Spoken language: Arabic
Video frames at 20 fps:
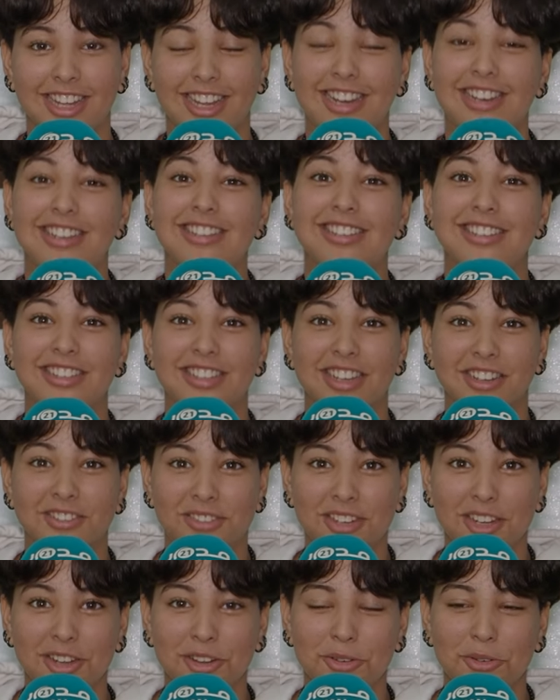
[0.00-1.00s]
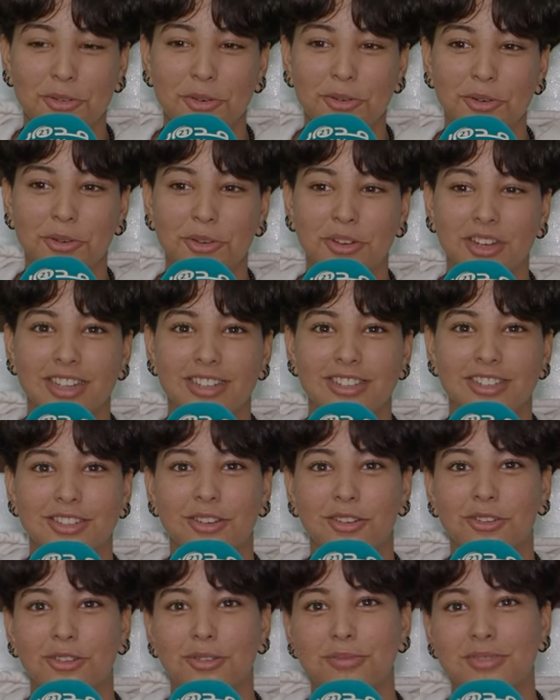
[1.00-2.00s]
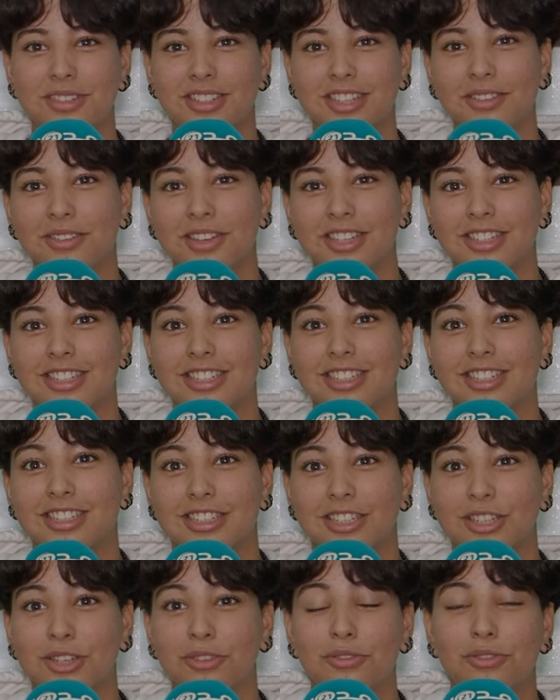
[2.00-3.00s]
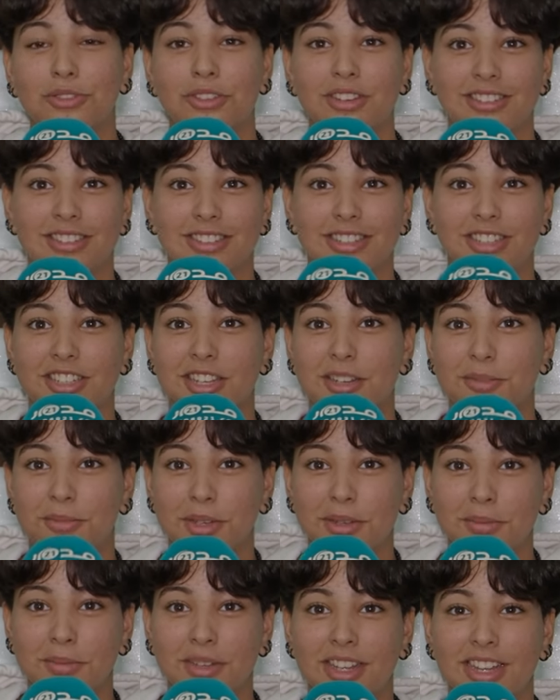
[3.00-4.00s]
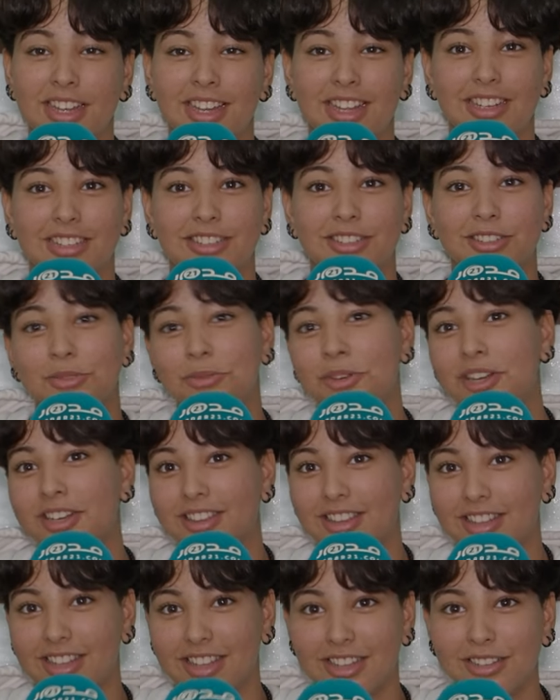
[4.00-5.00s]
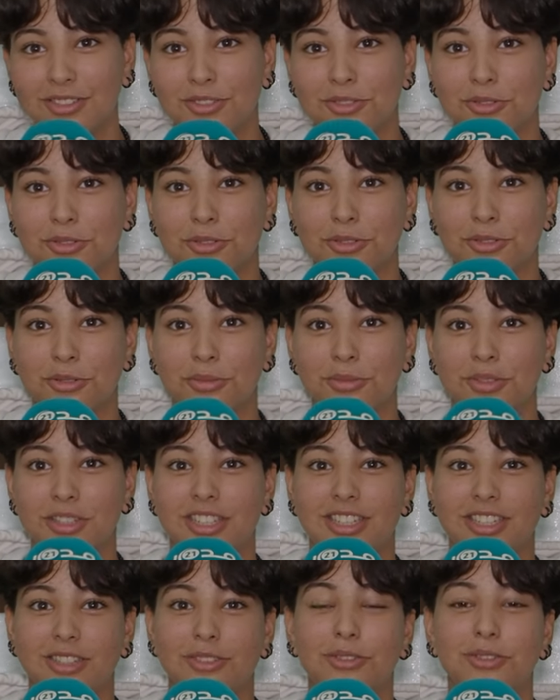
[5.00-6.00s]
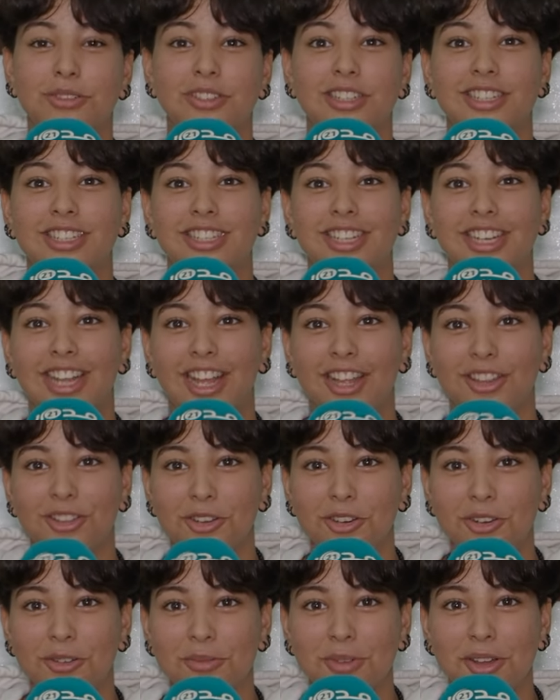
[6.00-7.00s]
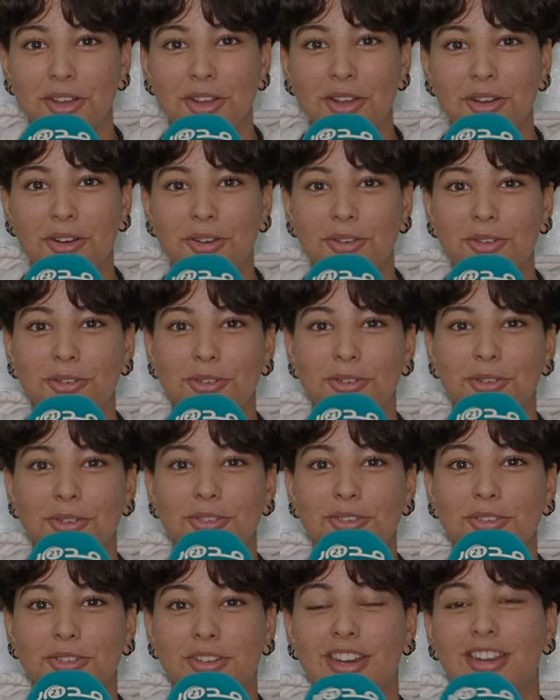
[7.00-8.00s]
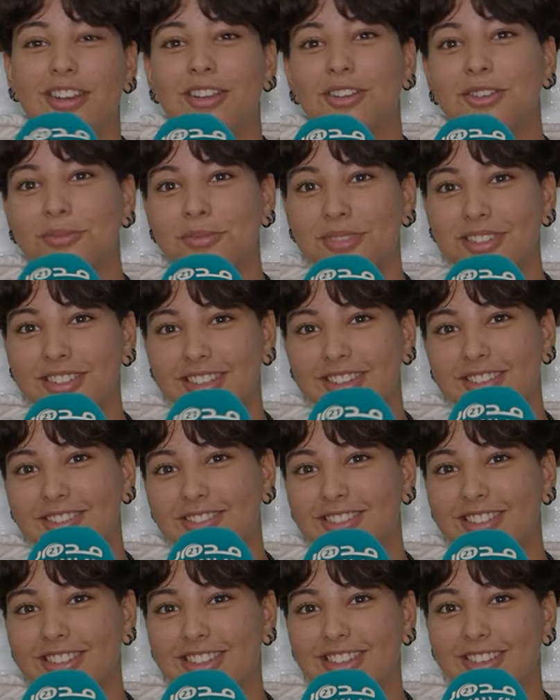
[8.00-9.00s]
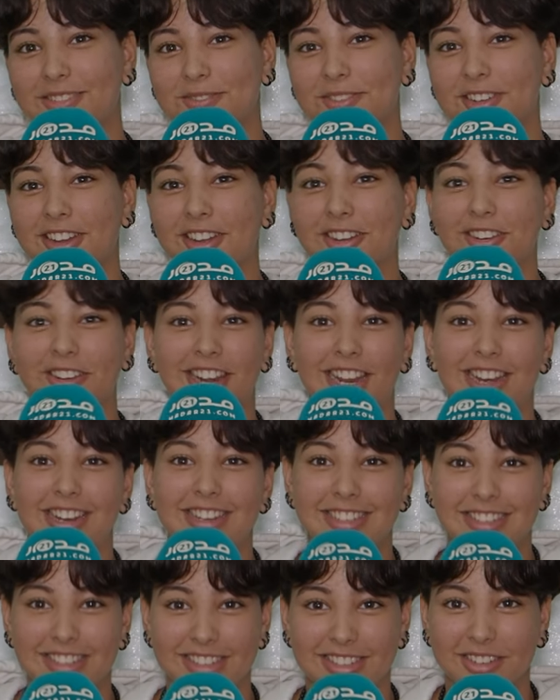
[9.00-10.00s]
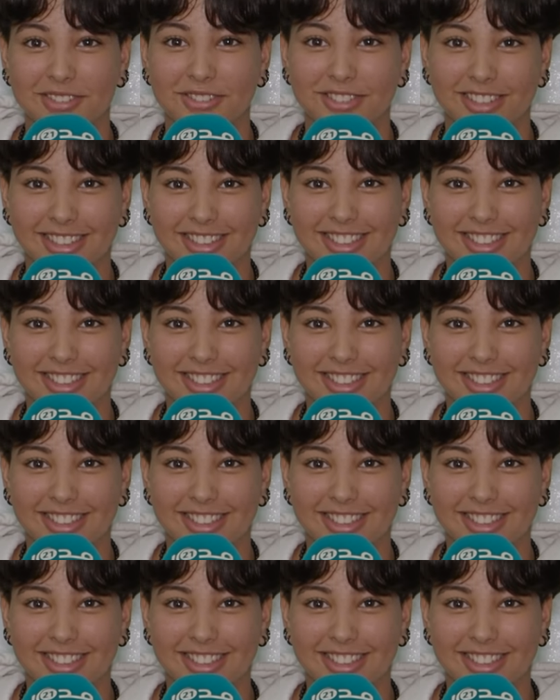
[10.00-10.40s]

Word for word: على الاستضافة وكنشكركم بزاف حيت كتعطيو فرص للشباب لتطوير الذات وباش يقولوا داكشي اللي عندهم وشكرا لكم بزاف مرة أخرى على الاستضافة